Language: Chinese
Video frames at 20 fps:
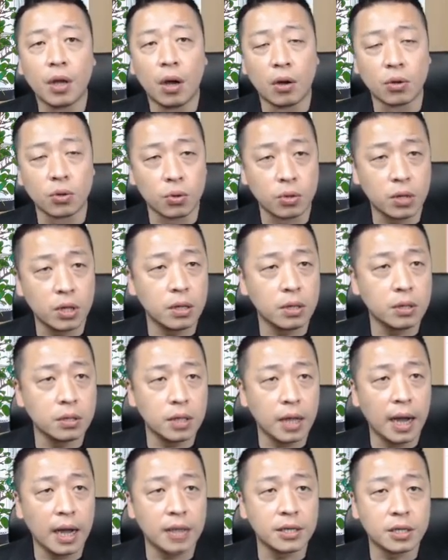哦，我
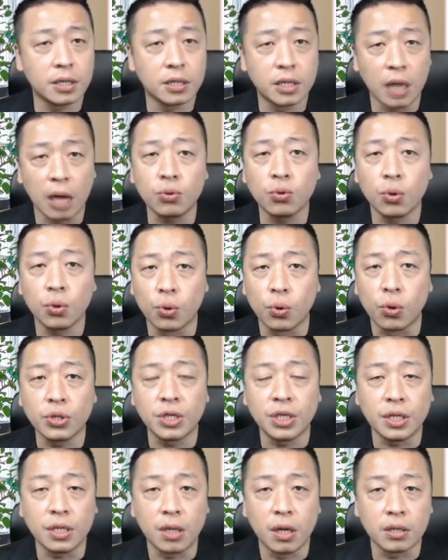大概是操作逻
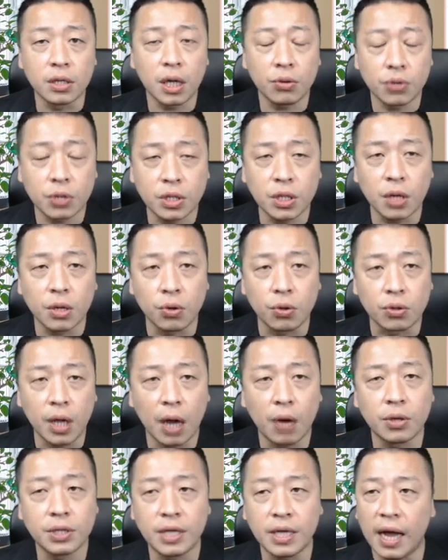辑，哈，操作策略我大
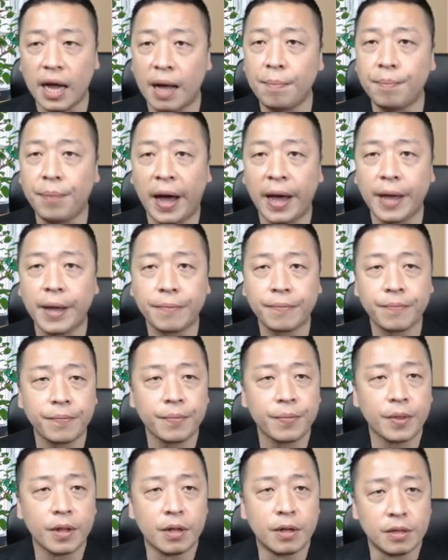概会这样安排，
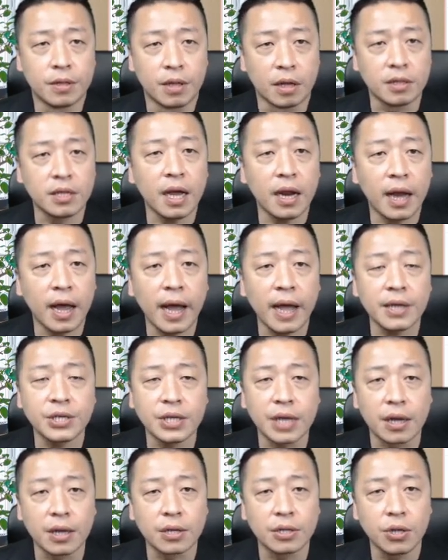然后再来汉
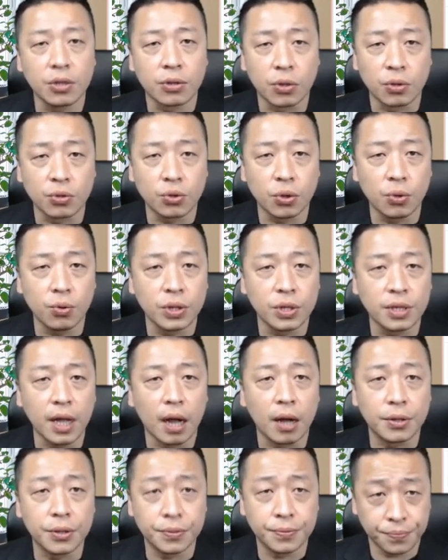想也是有同学问
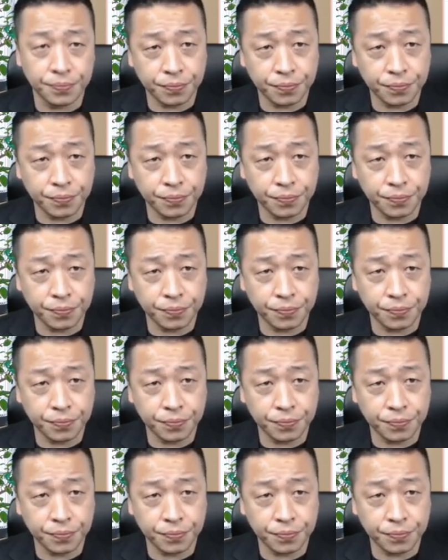到的，